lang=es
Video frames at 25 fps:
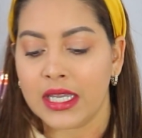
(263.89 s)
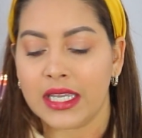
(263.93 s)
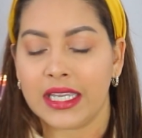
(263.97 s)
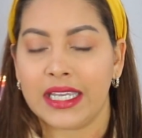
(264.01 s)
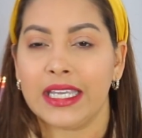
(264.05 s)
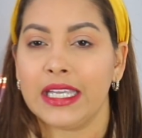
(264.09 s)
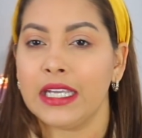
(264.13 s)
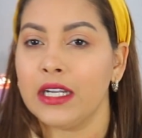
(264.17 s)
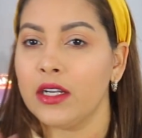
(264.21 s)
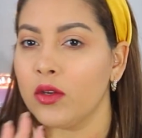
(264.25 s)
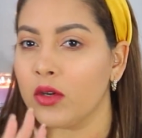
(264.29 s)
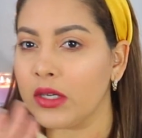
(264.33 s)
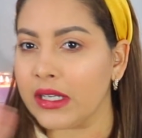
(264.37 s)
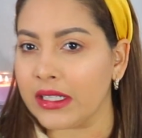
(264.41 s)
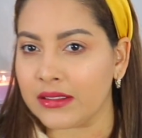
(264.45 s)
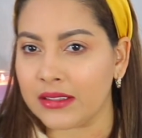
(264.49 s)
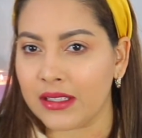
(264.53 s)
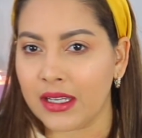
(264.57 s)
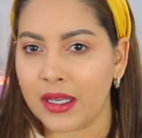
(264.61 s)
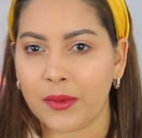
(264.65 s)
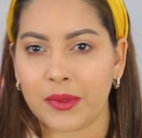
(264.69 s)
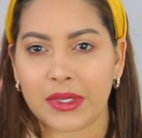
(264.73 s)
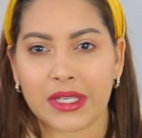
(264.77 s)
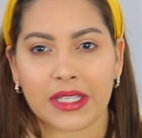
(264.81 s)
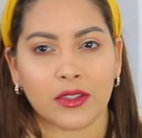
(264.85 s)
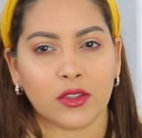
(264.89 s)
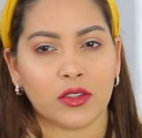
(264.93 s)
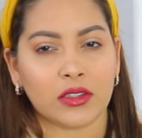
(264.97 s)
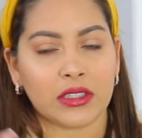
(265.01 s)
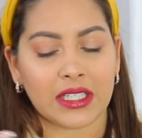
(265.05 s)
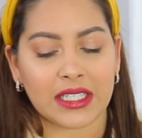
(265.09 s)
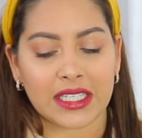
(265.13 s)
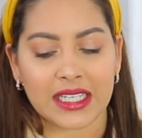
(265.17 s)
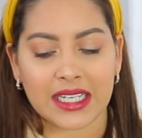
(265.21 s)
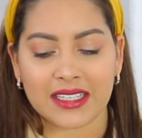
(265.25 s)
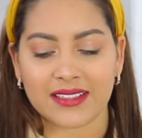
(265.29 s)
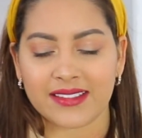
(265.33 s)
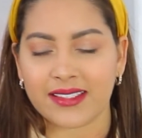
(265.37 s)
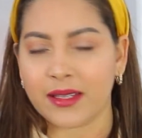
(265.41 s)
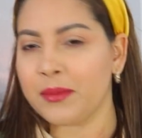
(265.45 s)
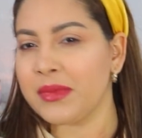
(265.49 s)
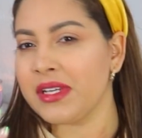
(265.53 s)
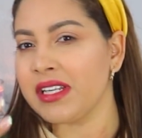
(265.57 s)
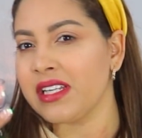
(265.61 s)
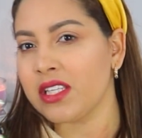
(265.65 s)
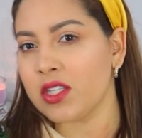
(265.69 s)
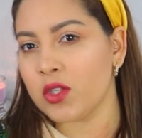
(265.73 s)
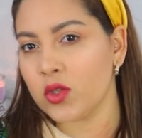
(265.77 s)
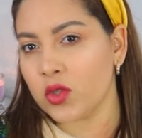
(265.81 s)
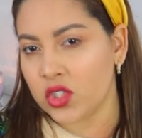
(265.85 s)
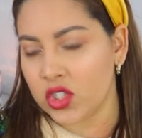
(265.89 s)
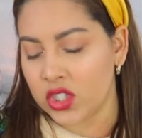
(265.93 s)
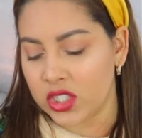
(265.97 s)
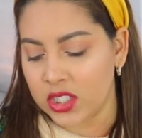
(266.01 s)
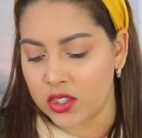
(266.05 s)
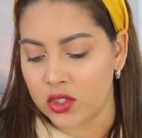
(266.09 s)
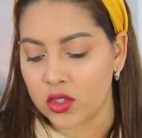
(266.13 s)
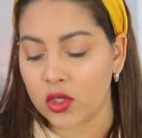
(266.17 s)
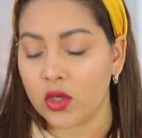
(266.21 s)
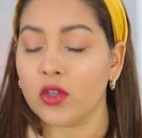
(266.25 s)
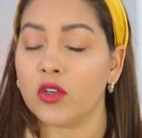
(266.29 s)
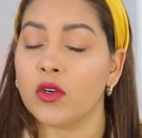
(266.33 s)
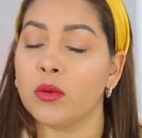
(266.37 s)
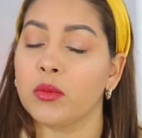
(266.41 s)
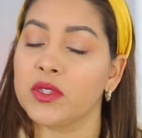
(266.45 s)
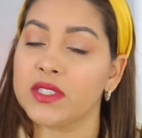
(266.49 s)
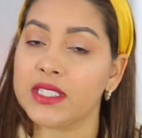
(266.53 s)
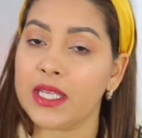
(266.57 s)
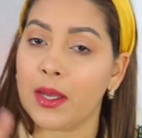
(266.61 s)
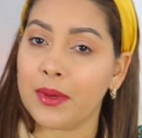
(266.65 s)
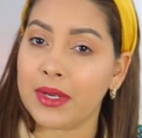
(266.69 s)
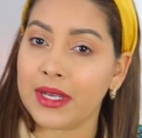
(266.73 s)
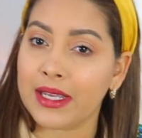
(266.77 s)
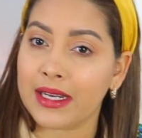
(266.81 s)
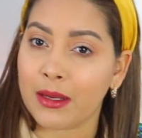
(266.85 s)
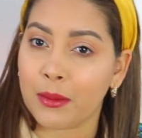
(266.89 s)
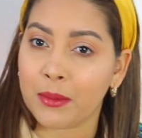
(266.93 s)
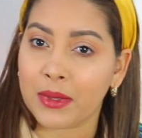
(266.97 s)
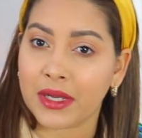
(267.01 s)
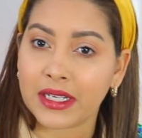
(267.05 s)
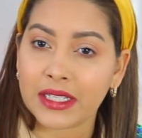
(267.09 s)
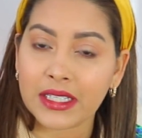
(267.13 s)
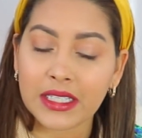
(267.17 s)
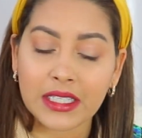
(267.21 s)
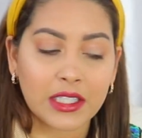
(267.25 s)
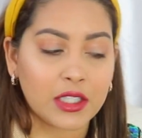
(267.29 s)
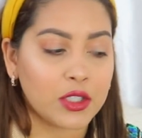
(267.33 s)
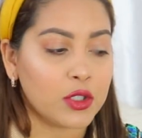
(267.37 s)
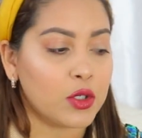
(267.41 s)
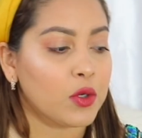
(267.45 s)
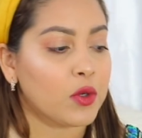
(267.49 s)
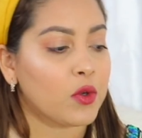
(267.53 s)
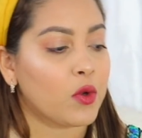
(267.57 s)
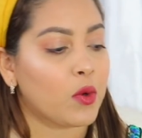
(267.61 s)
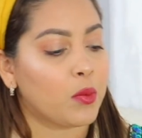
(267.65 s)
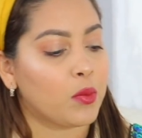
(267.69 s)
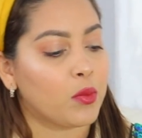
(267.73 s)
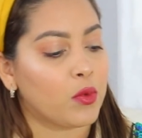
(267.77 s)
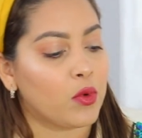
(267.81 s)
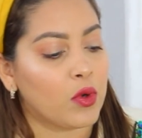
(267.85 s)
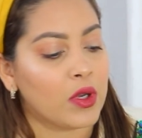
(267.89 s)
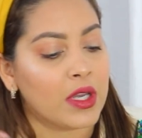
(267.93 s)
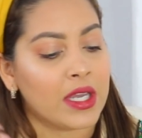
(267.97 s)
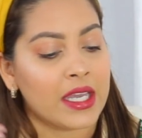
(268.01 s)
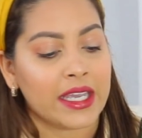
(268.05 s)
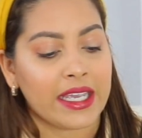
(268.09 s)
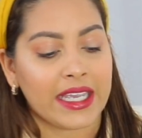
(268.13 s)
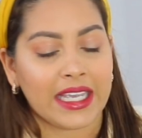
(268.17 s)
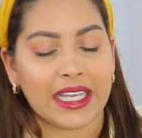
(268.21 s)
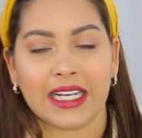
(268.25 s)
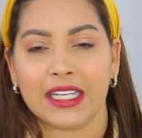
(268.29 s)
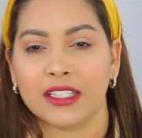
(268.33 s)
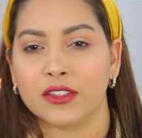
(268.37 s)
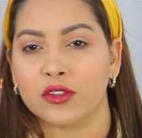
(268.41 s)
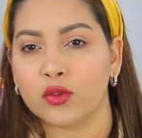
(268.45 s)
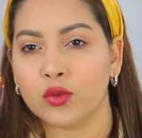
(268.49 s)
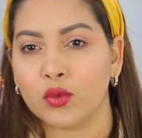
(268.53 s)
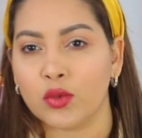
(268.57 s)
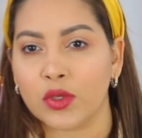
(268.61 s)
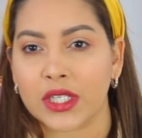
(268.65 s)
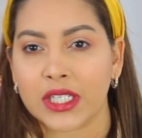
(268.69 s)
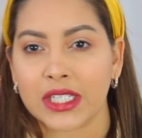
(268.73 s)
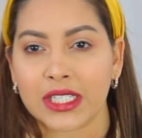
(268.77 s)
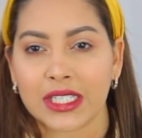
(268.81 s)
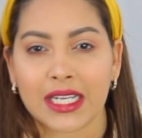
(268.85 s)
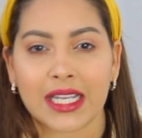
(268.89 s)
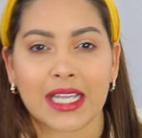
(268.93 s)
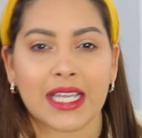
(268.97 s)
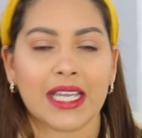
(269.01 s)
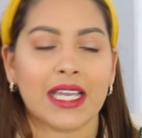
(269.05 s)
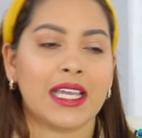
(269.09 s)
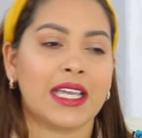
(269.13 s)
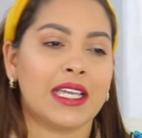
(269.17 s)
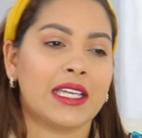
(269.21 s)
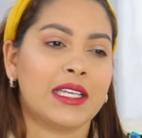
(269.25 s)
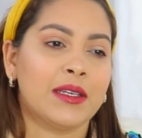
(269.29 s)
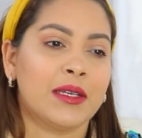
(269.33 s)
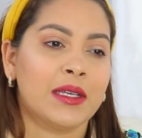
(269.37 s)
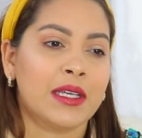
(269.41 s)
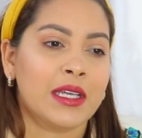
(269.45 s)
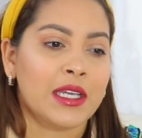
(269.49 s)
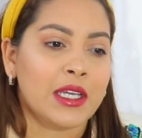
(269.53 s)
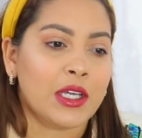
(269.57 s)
Y los que estaba viendo tenían ese amarillo chillón, como saben, el amarillo, como el azul rey,